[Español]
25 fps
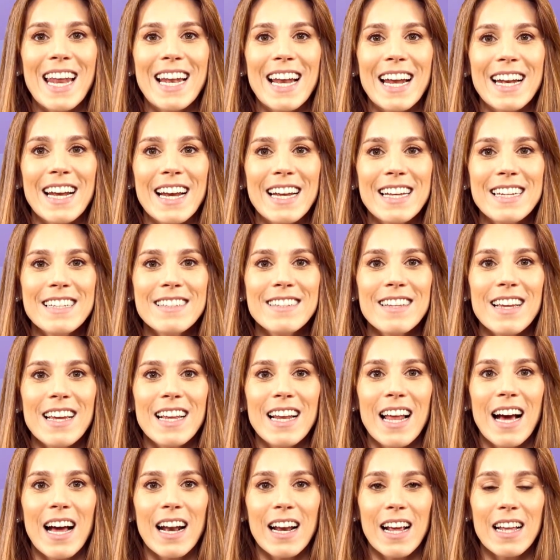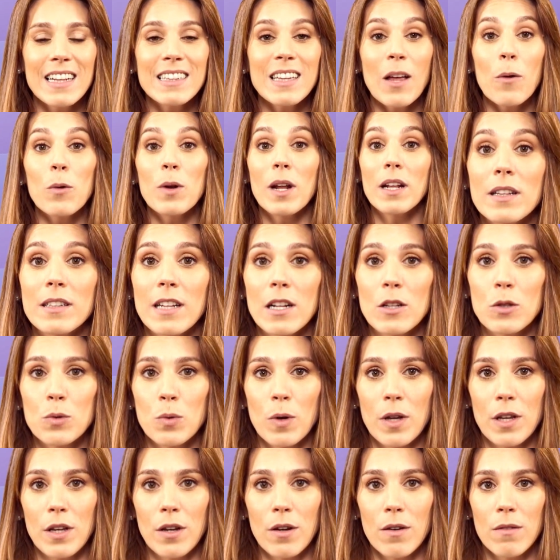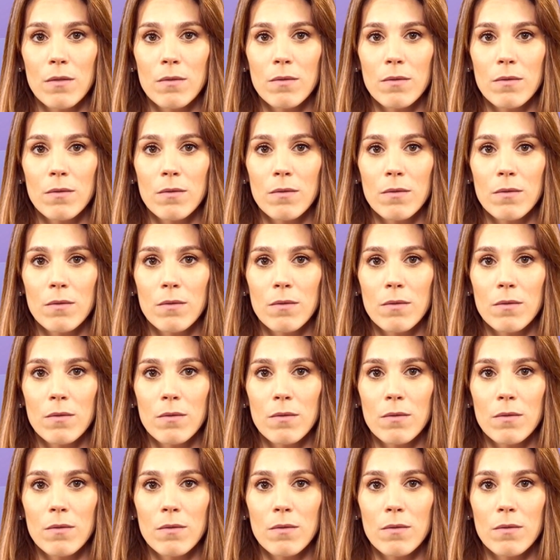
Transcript: en la nariz y la garganta durante el sueño.